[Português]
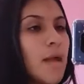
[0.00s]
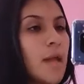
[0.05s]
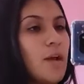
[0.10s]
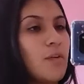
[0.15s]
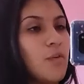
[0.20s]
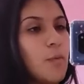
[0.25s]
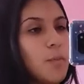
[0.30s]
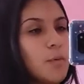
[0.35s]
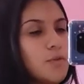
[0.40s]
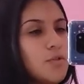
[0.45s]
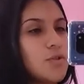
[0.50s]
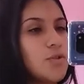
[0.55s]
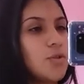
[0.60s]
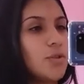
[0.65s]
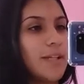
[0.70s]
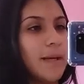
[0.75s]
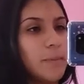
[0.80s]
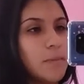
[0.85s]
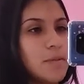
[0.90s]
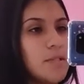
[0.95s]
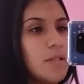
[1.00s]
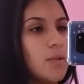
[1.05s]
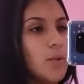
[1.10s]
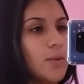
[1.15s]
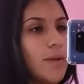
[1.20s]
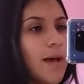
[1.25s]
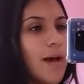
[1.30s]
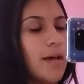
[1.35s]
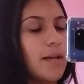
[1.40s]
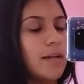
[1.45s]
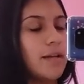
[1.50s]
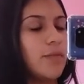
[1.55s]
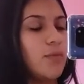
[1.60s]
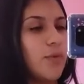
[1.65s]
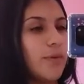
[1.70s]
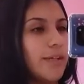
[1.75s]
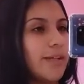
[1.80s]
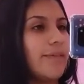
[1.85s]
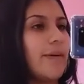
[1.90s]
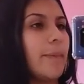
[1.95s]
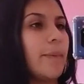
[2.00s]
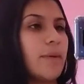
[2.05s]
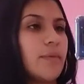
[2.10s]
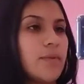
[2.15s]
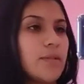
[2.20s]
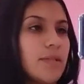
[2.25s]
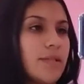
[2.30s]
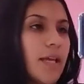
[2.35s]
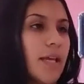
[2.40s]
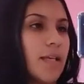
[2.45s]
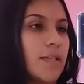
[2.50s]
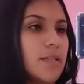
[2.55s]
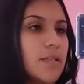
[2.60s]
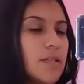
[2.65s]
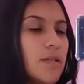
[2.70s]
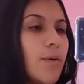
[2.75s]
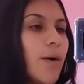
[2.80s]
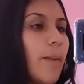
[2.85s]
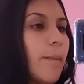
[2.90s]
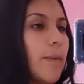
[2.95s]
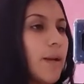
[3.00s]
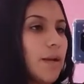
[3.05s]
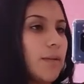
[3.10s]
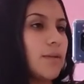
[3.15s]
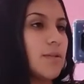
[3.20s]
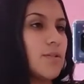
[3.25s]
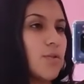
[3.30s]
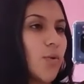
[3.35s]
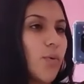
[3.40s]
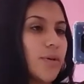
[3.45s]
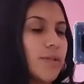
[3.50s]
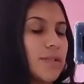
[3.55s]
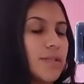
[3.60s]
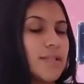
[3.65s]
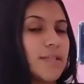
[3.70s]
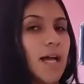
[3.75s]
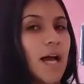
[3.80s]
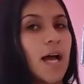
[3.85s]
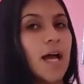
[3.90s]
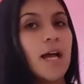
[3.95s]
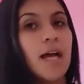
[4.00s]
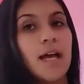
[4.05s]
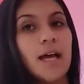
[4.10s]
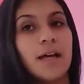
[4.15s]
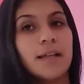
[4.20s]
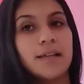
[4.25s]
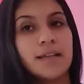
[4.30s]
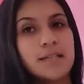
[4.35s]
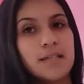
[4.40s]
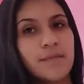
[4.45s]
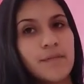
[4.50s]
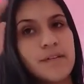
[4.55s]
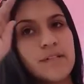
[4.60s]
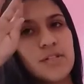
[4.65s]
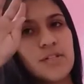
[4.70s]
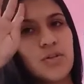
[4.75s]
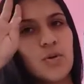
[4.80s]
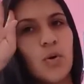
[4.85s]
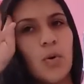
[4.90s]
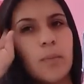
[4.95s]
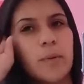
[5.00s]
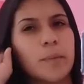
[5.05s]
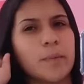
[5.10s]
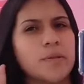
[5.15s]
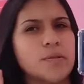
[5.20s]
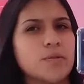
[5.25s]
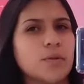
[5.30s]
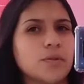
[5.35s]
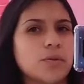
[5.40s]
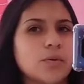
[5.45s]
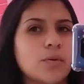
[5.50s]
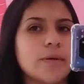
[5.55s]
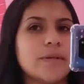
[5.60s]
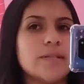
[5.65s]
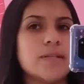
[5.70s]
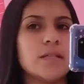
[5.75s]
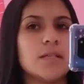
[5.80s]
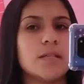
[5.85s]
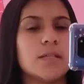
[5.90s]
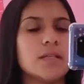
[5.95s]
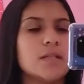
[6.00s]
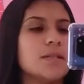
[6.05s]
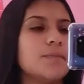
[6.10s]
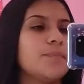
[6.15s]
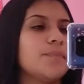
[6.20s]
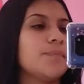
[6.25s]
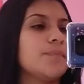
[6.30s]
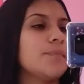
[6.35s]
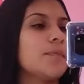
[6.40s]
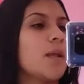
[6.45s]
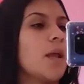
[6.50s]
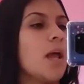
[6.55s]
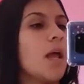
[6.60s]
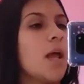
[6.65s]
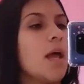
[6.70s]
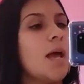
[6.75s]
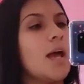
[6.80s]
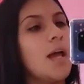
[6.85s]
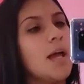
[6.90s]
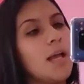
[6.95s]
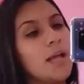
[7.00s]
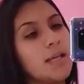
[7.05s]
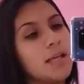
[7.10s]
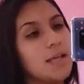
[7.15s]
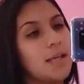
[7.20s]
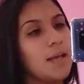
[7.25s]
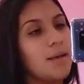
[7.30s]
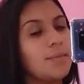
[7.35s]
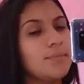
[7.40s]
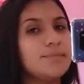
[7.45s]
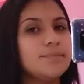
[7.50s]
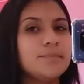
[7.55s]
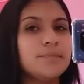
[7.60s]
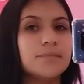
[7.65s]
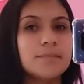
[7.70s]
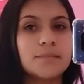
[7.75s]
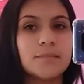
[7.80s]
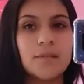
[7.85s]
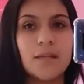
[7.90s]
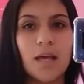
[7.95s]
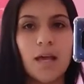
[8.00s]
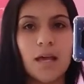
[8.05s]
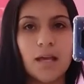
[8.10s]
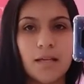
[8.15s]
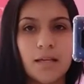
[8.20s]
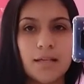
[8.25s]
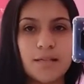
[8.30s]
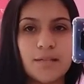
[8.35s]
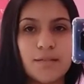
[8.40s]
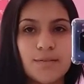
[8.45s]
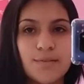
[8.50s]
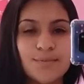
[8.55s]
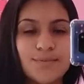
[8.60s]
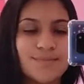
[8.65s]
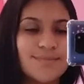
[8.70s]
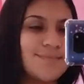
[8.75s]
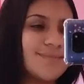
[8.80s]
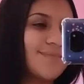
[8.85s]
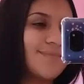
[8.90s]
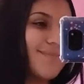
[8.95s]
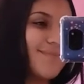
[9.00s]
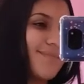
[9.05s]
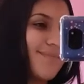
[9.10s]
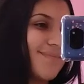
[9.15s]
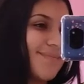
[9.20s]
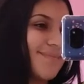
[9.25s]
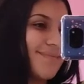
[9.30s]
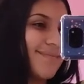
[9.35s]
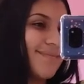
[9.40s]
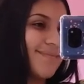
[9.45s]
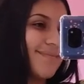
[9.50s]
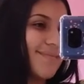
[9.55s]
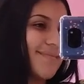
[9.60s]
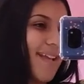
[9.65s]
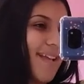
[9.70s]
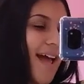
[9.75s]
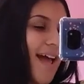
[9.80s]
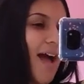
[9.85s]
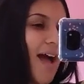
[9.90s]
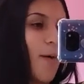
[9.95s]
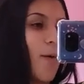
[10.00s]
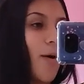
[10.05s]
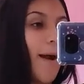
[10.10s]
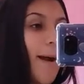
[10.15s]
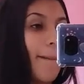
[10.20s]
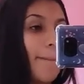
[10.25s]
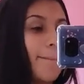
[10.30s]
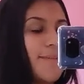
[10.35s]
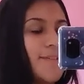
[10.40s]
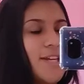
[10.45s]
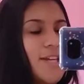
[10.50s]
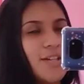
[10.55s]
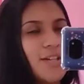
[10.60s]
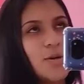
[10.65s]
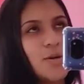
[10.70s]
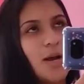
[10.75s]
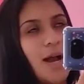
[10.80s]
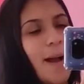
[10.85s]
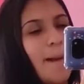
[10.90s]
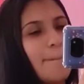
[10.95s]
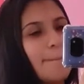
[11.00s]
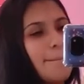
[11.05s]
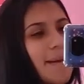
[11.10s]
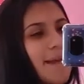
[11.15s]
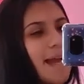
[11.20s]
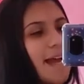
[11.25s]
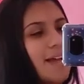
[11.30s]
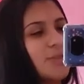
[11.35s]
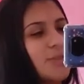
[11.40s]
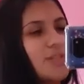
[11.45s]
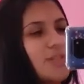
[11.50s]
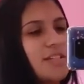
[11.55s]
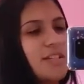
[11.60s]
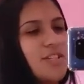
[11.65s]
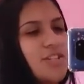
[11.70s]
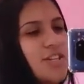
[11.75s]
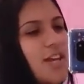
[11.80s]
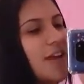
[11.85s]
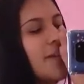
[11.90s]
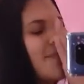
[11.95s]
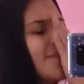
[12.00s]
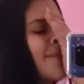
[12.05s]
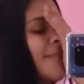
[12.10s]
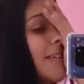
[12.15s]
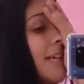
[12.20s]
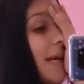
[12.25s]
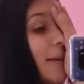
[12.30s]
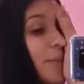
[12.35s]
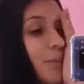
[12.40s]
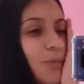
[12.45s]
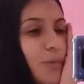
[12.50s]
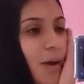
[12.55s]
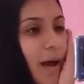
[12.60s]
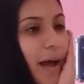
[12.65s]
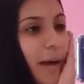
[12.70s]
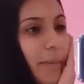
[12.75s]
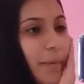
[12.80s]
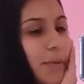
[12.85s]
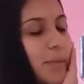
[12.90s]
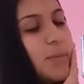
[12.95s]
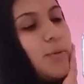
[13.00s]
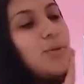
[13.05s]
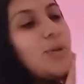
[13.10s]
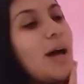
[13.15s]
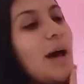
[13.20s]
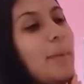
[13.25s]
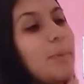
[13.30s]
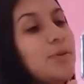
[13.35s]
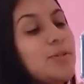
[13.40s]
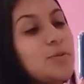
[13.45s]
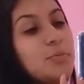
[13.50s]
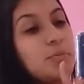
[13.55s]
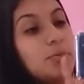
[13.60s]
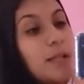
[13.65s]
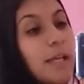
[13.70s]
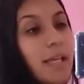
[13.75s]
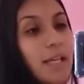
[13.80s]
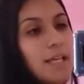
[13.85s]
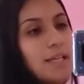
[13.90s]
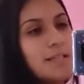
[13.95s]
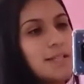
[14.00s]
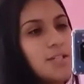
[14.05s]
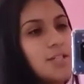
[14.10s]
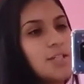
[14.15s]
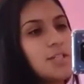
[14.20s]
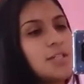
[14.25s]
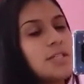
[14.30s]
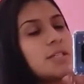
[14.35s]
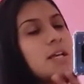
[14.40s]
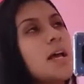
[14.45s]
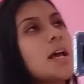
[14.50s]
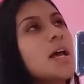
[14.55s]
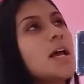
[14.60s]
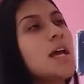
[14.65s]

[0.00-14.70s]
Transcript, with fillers: eu vou posicionar meu celular e vou gravar para vocês, eu abrindo as coisas, tá? Dessa vez acho que comprei umas oito coisinhas. E é isso. Eu, gente, eu acabei. As coisas da Shein chegam muito rápido, muito rápido, tipo, nem 15 dias.